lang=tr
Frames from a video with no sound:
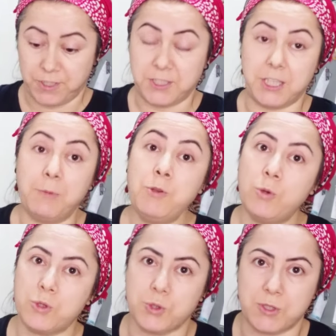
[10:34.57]
Yemin
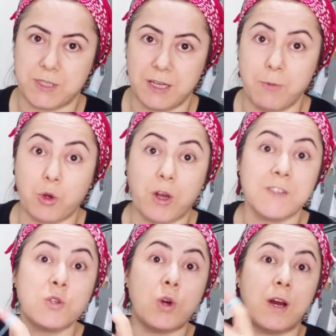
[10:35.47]
olsun sana böyle
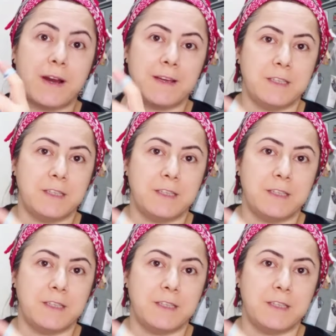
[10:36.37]
gazı kaka